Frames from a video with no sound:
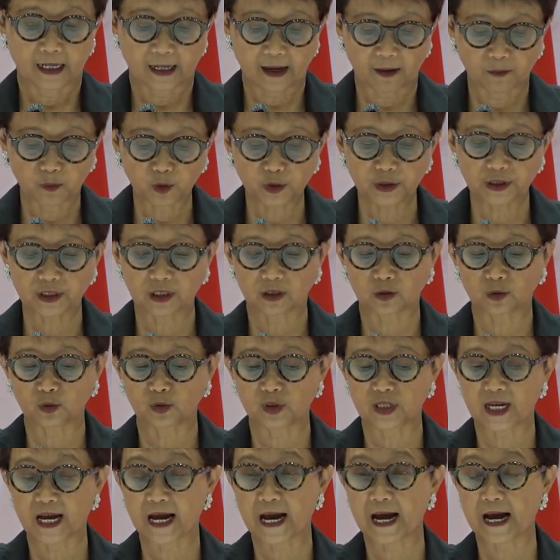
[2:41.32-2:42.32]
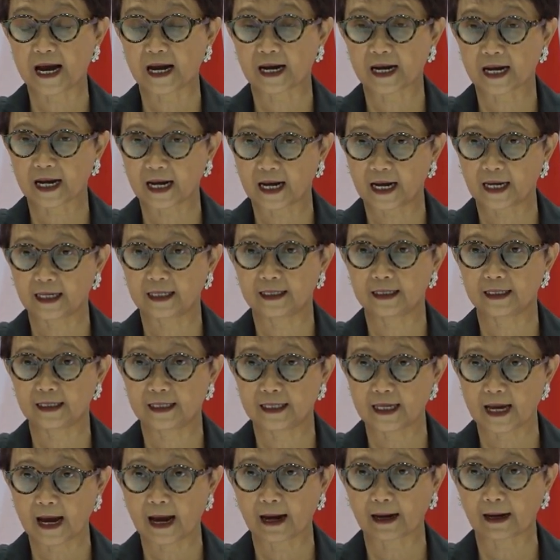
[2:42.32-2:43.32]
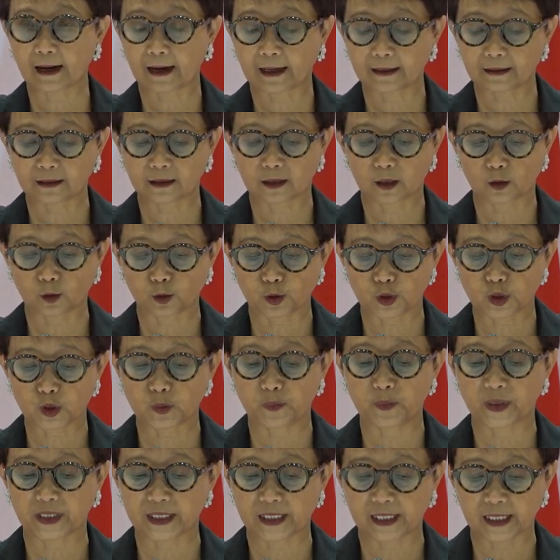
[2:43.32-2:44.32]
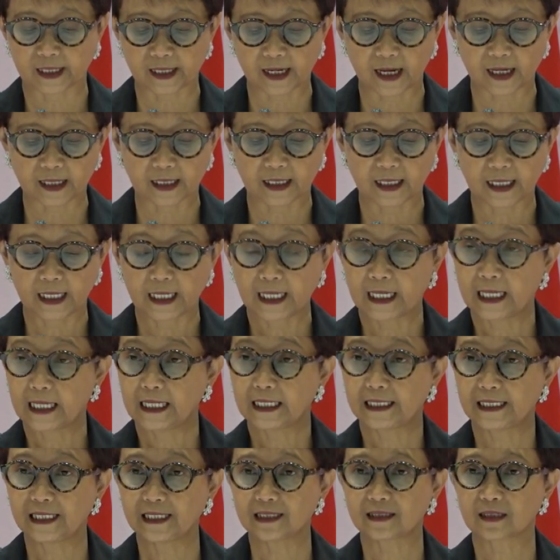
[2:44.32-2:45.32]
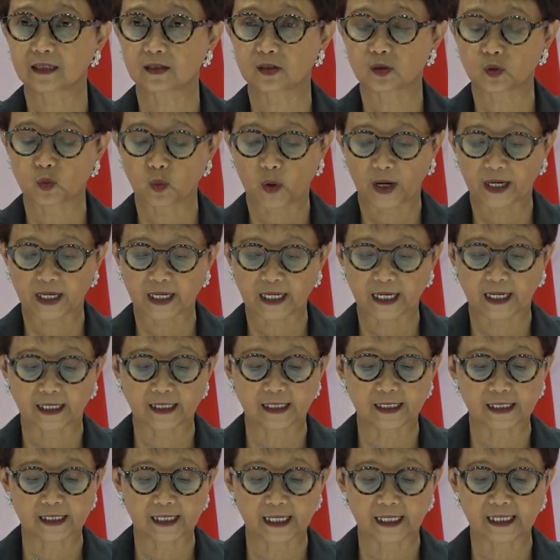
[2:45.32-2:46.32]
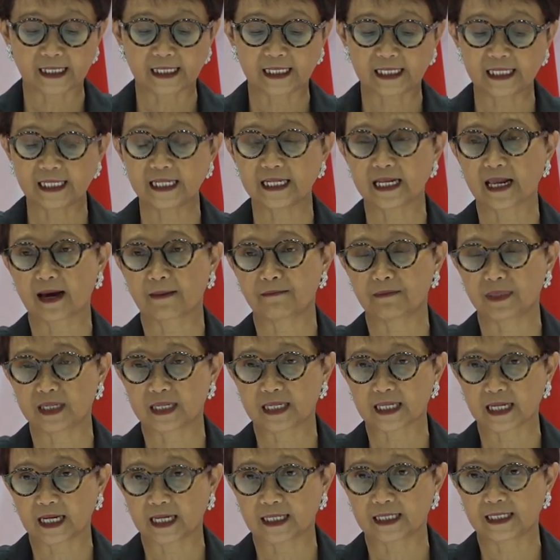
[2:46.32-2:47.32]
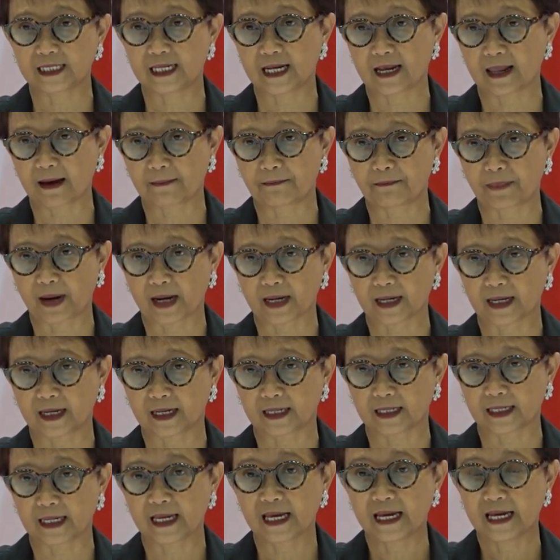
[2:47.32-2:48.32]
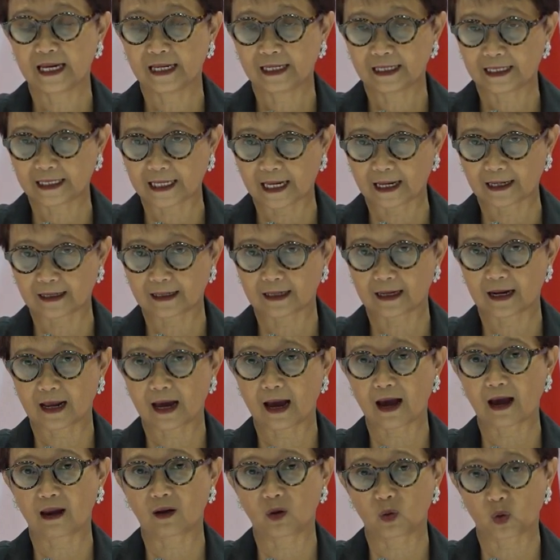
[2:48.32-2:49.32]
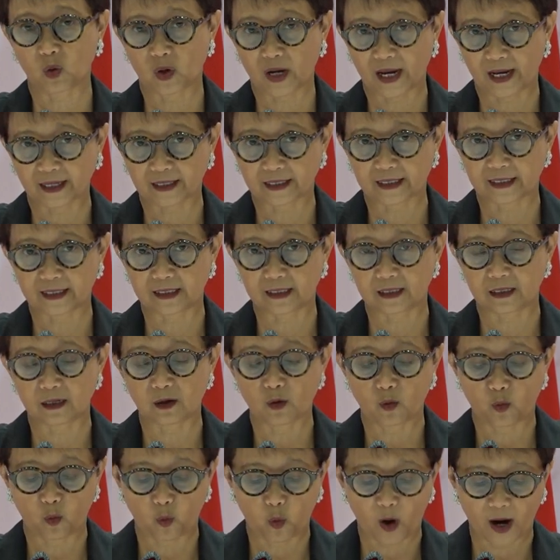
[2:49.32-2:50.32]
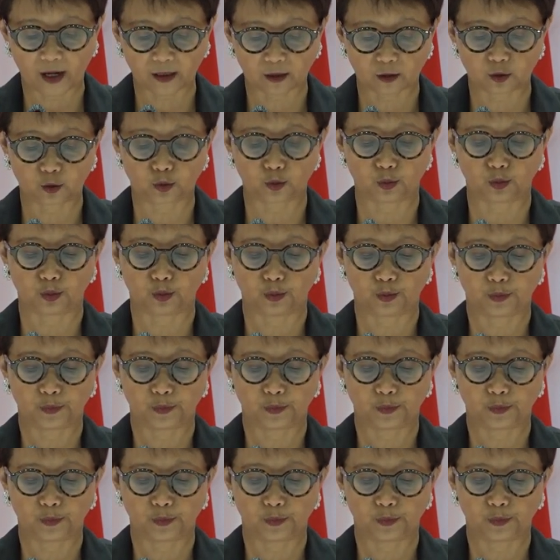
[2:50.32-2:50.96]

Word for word: Namun tentunya angka ini akan terus bergerak disesuaikan dengan dinamika di lapangan dan alokasi waktu.